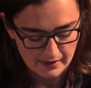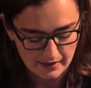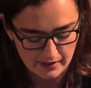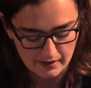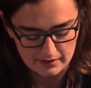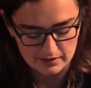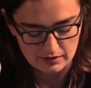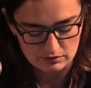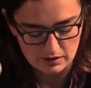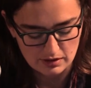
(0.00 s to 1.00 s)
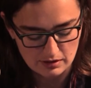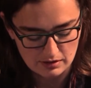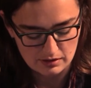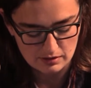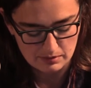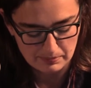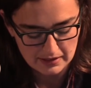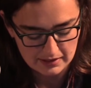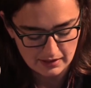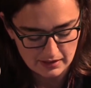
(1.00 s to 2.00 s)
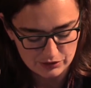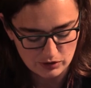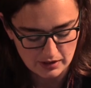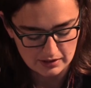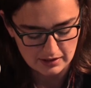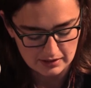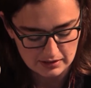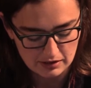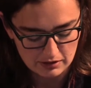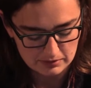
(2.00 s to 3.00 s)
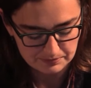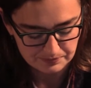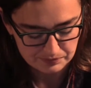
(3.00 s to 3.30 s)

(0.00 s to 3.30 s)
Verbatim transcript: eh, a ser una parte de la ciudadanía activa,